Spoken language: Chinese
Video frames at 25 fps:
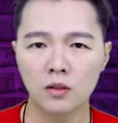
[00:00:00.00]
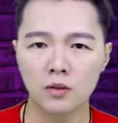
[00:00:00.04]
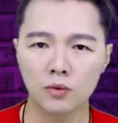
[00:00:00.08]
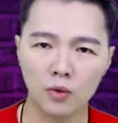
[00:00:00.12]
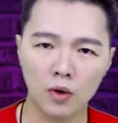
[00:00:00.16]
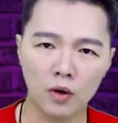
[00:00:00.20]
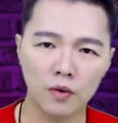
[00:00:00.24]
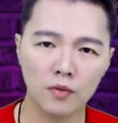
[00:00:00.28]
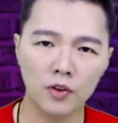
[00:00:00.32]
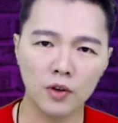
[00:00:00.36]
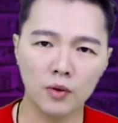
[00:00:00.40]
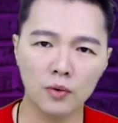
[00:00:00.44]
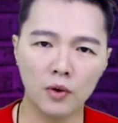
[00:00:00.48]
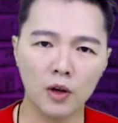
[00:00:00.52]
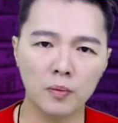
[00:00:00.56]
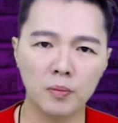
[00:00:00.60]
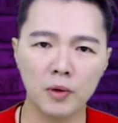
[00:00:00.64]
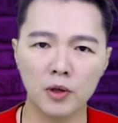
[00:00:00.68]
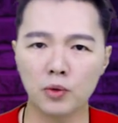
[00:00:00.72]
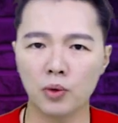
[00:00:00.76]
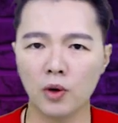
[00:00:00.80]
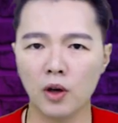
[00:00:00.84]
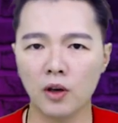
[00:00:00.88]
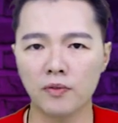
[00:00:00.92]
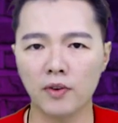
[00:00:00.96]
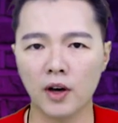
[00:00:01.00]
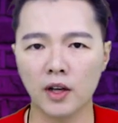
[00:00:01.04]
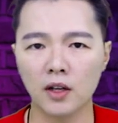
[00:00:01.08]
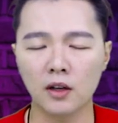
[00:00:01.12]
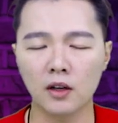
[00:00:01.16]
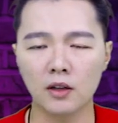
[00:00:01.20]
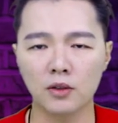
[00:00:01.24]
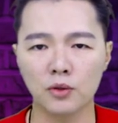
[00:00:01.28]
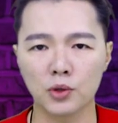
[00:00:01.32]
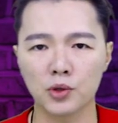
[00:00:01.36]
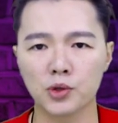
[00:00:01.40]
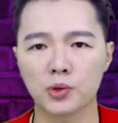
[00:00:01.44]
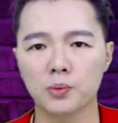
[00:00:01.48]
Roe 罗宾位被推翻
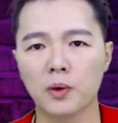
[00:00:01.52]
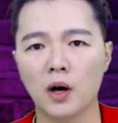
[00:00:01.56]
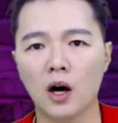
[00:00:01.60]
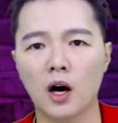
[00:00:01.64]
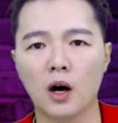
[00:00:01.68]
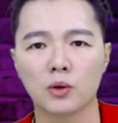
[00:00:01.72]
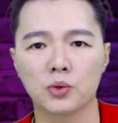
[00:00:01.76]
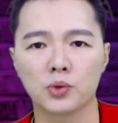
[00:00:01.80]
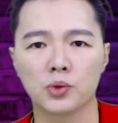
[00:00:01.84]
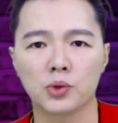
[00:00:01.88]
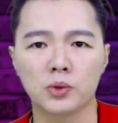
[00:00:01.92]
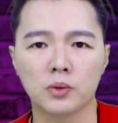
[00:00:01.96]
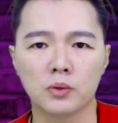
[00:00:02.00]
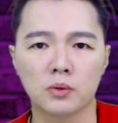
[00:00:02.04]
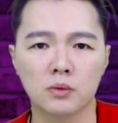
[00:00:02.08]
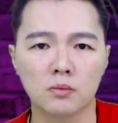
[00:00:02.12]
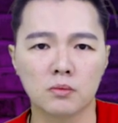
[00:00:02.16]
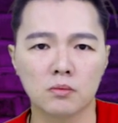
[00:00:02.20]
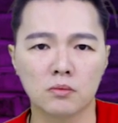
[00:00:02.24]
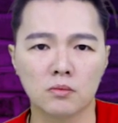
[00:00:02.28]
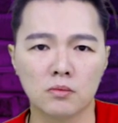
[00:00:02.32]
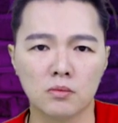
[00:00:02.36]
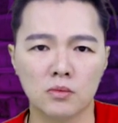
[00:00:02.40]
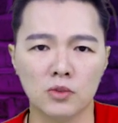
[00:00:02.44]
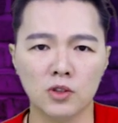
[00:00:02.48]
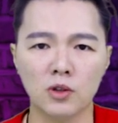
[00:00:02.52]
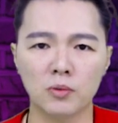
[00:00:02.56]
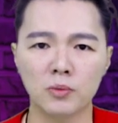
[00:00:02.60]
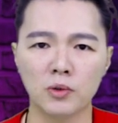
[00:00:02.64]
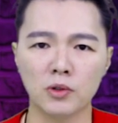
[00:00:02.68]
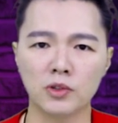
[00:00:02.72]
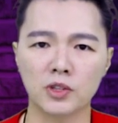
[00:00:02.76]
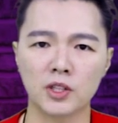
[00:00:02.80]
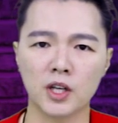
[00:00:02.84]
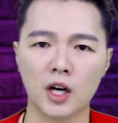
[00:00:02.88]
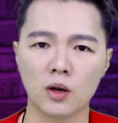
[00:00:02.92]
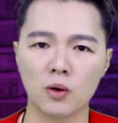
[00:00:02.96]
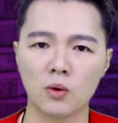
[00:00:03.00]
了有什么好处？你有没
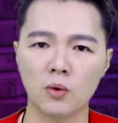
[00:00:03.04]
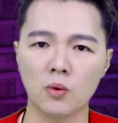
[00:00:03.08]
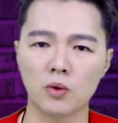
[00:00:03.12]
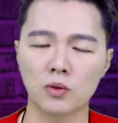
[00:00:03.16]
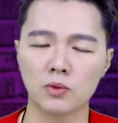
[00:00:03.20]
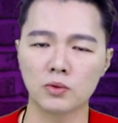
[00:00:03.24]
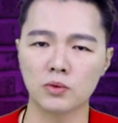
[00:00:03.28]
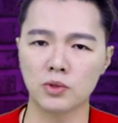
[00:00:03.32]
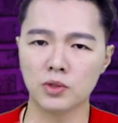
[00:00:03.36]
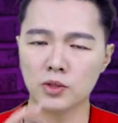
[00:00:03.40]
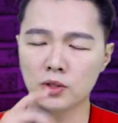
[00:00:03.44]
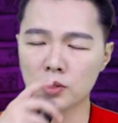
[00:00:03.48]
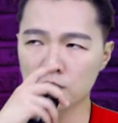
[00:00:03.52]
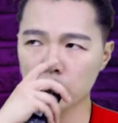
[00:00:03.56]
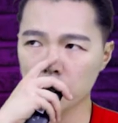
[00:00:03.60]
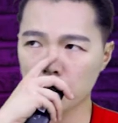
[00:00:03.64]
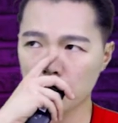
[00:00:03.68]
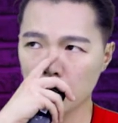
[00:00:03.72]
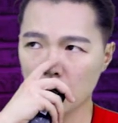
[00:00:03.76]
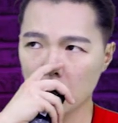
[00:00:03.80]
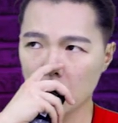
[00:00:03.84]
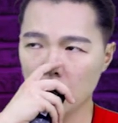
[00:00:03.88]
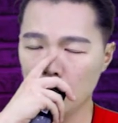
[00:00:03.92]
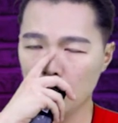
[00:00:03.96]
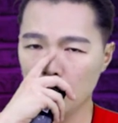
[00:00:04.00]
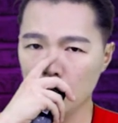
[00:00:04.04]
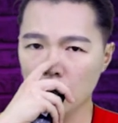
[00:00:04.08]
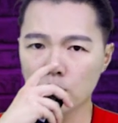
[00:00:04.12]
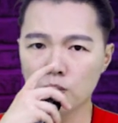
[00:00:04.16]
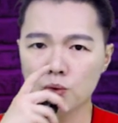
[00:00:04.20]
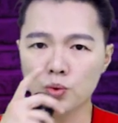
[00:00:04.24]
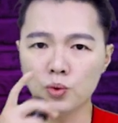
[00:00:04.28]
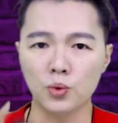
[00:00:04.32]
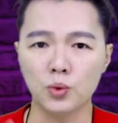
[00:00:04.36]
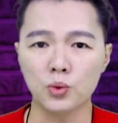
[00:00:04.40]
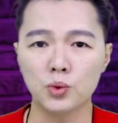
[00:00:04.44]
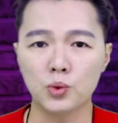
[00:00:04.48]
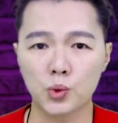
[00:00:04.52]
有想过，就是
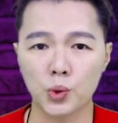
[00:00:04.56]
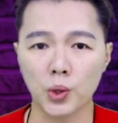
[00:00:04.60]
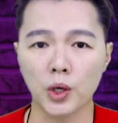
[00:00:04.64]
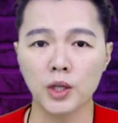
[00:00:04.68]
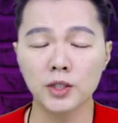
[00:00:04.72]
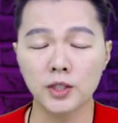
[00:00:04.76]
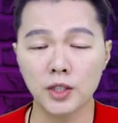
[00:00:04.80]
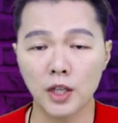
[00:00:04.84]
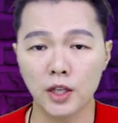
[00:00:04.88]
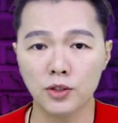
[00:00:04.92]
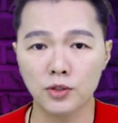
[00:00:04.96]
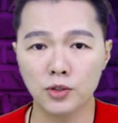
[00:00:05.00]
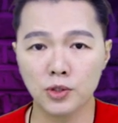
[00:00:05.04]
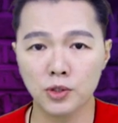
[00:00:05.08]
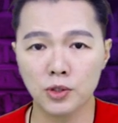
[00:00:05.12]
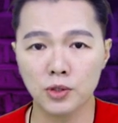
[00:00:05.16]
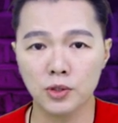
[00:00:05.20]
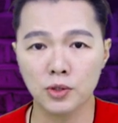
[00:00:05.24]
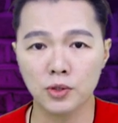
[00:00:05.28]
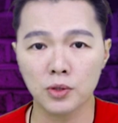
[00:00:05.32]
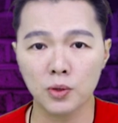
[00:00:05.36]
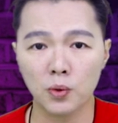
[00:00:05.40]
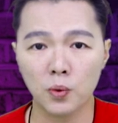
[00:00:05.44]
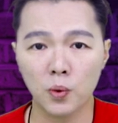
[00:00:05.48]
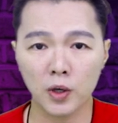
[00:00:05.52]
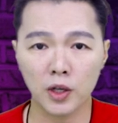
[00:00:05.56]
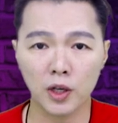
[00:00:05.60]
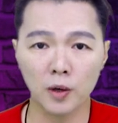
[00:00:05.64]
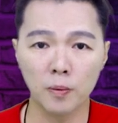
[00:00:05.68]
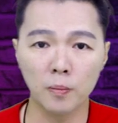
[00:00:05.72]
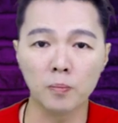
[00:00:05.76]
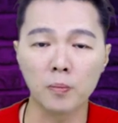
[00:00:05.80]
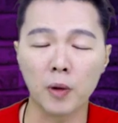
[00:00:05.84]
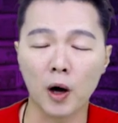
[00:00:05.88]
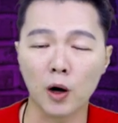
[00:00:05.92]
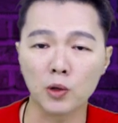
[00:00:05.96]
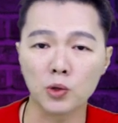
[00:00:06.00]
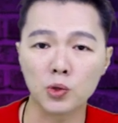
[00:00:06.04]
女权人士会
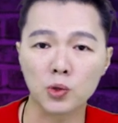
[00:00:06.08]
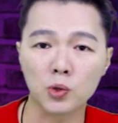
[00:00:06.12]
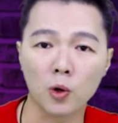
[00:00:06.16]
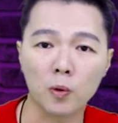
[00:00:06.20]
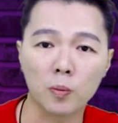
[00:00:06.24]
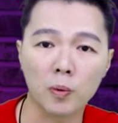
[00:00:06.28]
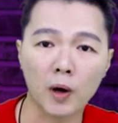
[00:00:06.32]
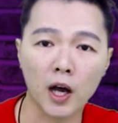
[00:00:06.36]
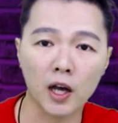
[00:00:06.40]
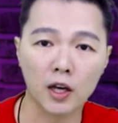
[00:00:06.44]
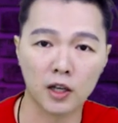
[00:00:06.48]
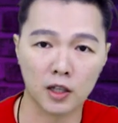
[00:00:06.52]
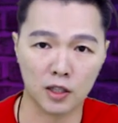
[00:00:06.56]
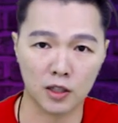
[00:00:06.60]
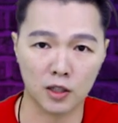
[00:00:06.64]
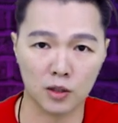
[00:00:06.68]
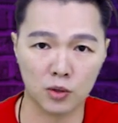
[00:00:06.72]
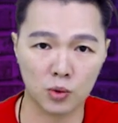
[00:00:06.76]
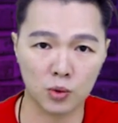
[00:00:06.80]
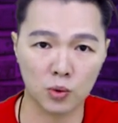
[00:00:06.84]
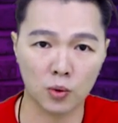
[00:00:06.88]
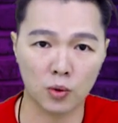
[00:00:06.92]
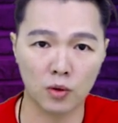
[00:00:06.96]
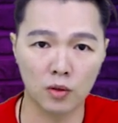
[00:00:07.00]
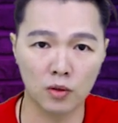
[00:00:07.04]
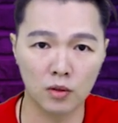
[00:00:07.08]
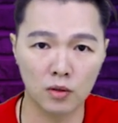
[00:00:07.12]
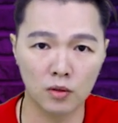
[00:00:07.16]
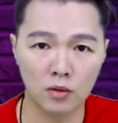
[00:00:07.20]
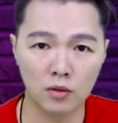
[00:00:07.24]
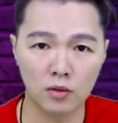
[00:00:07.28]
跟保守派合作？